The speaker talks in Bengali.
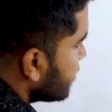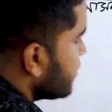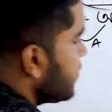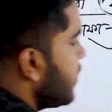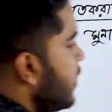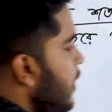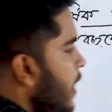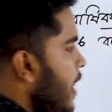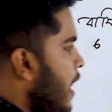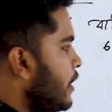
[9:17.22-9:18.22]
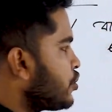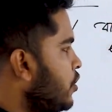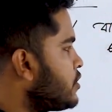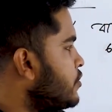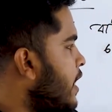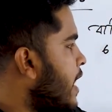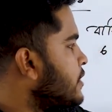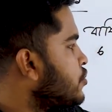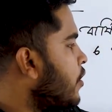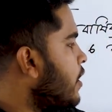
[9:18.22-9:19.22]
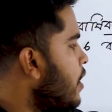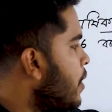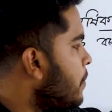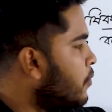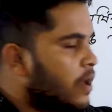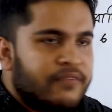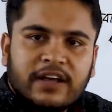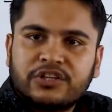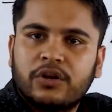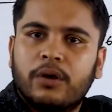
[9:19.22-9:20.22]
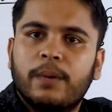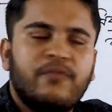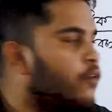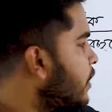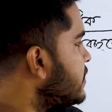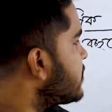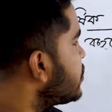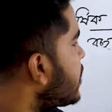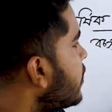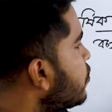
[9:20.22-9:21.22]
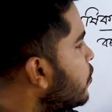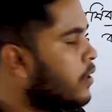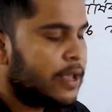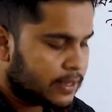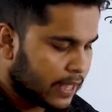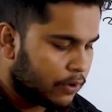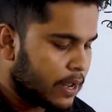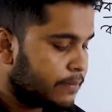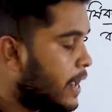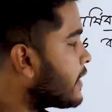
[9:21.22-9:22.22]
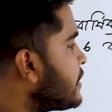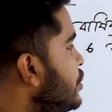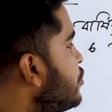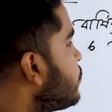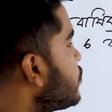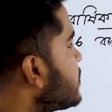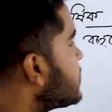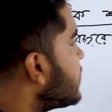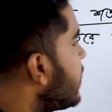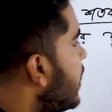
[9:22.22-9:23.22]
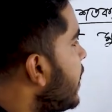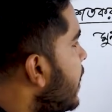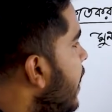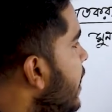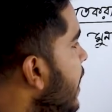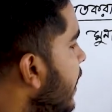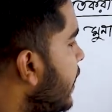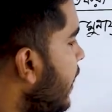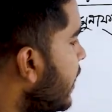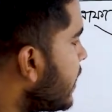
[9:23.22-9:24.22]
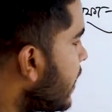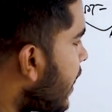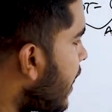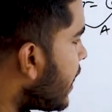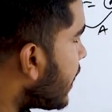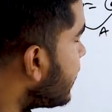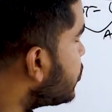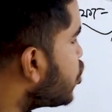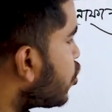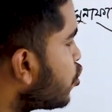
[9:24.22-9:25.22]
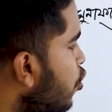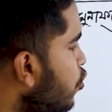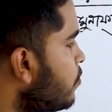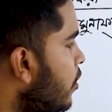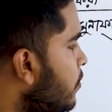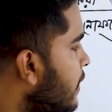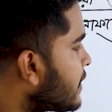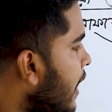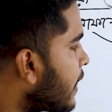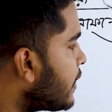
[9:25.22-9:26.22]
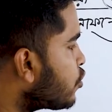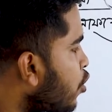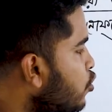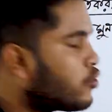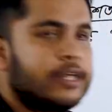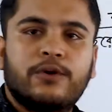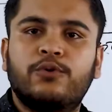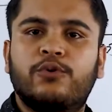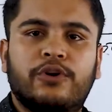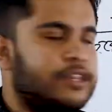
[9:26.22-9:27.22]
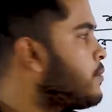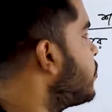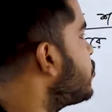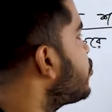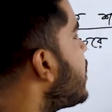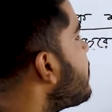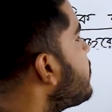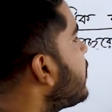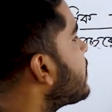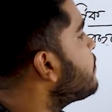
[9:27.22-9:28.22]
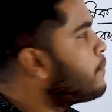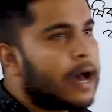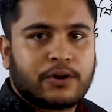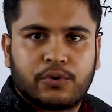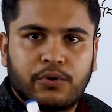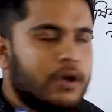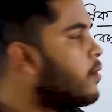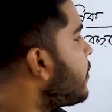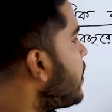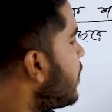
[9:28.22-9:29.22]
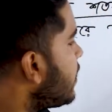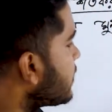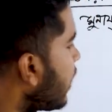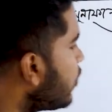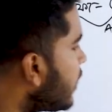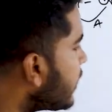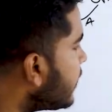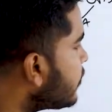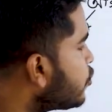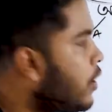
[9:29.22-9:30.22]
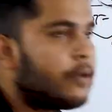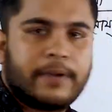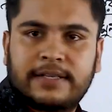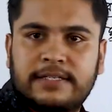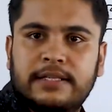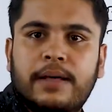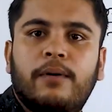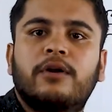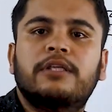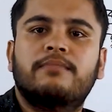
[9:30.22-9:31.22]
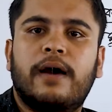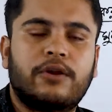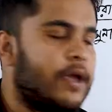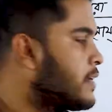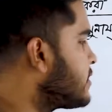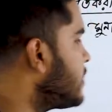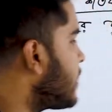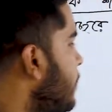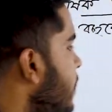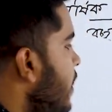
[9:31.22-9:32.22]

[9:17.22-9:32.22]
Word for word: এক্স এই আসল যদি এক্স হয় মুনাফা আসল হবে ফোর এক্স চার গুণ তাহলে আমরা একটা জিনিস বুঝতেছি এইখানে এইখানে যত গুণ বলবে তাকে তত দিয়ে গুণ করে দিব যদি আমি বলতাম বারো গুণ হবে তাহলে এখানে টুয়েলভ এক্স দিতাম অর্থাৎ বারো এক্স দিতাম